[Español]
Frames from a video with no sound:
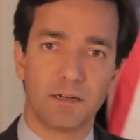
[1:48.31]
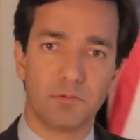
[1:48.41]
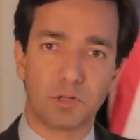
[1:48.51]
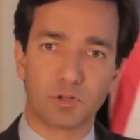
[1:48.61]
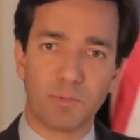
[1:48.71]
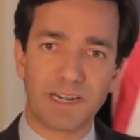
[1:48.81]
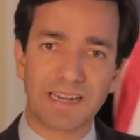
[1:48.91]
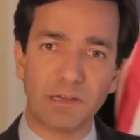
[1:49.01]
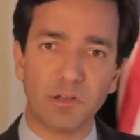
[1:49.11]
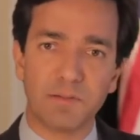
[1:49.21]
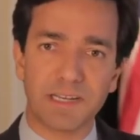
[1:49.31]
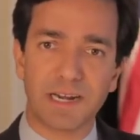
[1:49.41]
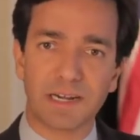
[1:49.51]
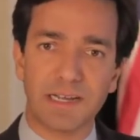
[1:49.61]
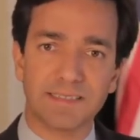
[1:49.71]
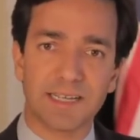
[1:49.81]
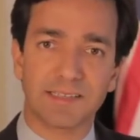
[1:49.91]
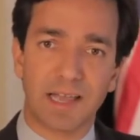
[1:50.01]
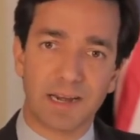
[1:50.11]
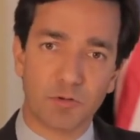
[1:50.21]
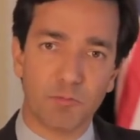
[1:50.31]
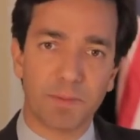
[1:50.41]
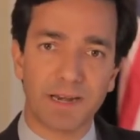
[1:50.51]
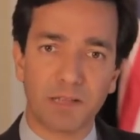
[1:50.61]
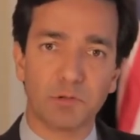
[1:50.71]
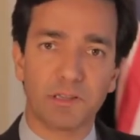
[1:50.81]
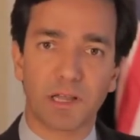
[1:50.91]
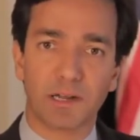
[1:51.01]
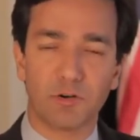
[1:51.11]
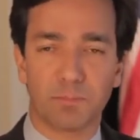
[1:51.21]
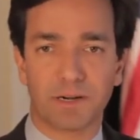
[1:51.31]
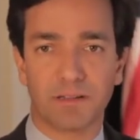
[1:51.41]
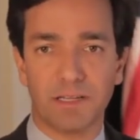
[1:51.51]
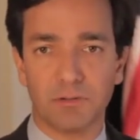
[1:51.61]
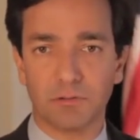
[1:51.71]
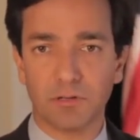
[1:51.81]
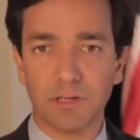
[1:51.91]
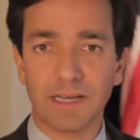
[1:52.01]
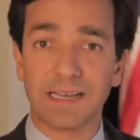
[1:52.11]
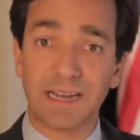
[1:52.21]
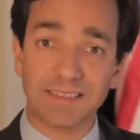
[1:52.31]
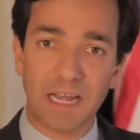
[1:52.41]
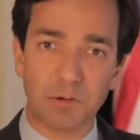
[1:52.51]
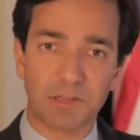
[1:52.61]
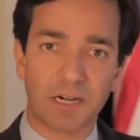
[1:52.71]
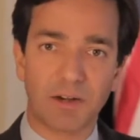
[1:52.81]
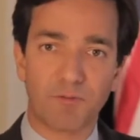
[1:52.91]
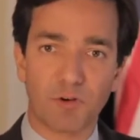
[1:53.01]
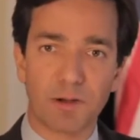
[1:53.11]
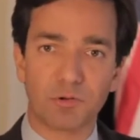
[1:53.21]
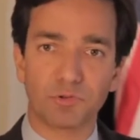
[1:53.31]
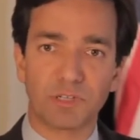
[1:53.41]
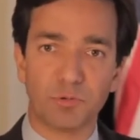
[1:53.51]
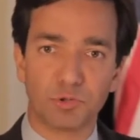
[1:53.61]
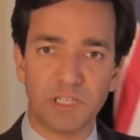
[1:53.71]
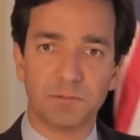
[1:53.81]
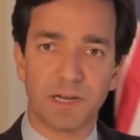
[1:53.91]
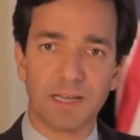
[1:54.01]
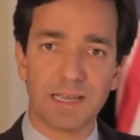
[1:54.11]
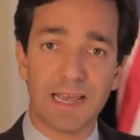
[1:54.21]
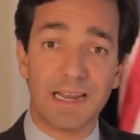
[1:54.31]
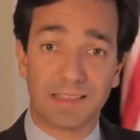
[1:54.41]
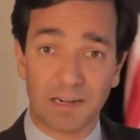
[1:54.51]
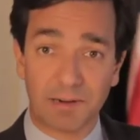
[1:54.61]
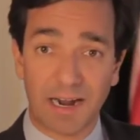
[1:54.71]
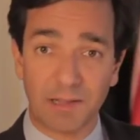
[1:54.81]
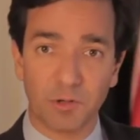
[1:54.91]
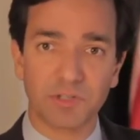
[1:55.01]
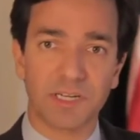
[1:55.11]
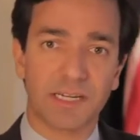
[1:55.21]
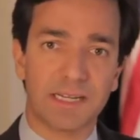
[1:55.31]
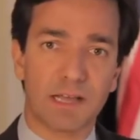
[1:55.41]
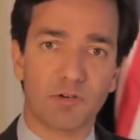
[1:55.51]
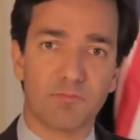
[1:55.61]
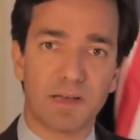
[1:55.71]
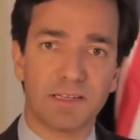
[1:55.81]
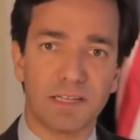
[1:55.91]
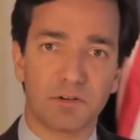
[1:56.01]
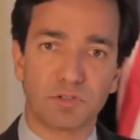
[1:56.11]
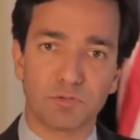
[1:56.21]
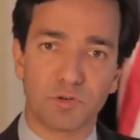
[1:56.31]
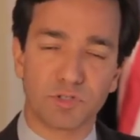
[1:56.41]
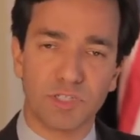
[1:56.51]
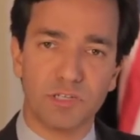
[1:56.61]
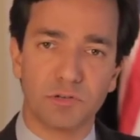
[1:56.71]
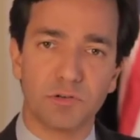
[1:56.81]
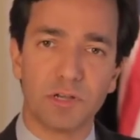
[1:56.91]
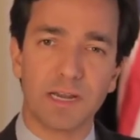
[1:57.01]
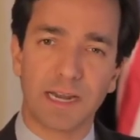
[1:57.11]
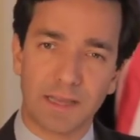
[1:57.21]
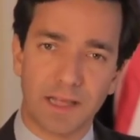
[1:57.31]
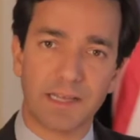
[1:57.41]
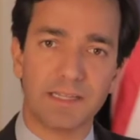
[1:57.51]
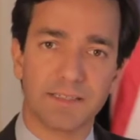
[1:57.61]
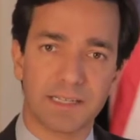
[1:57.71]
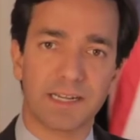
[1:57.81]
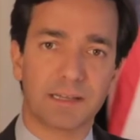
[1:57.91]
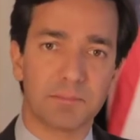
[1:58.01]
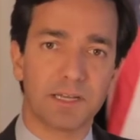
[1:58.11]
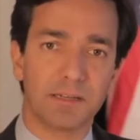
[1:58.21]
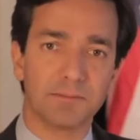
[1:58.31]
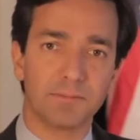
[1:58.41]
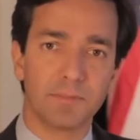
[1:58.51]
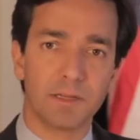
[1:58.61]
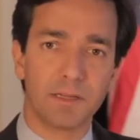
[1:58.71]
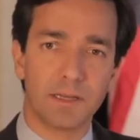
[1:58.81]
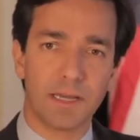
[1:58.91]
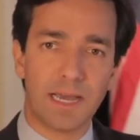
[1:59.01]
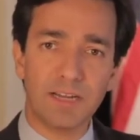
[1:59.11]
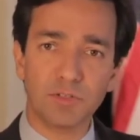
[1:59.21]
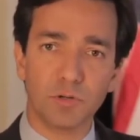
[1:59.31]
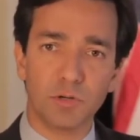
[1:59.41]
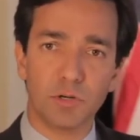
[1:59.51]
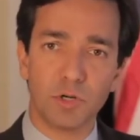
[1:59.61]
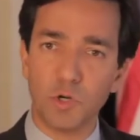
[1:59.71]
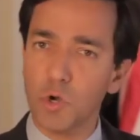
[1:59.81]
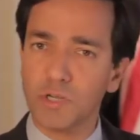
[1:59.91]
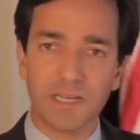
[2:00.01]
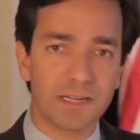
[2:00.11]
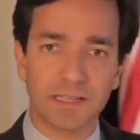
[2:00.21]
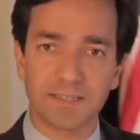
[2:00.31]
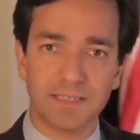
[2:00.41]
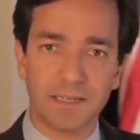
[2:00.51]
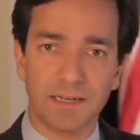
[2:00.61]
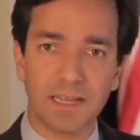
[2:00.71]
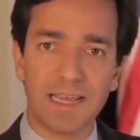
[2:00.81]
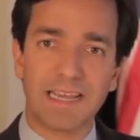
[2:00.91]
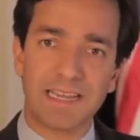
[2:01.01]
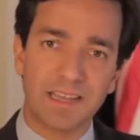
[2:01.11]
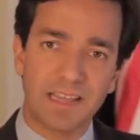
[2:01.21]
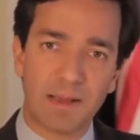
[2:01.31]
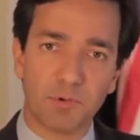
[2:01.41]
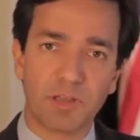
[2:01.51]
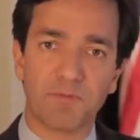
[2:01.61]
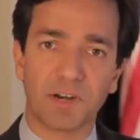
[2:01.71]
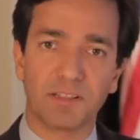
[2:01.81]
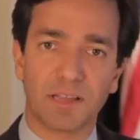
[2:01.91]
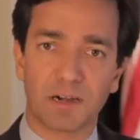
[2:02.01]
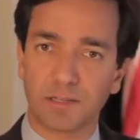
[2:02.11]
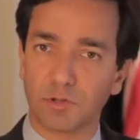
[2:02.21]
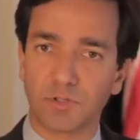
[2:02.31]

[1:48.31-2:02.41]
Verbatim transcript: Nuestro mercado de bienes raíces está recuperando el terreno perdido. Gracias a nuestra reforma contributiva, el trabajador se queda con más dinero en su bolsillo cada quincena también. Eso no quiere decir que ya dejamos de enfrentar retos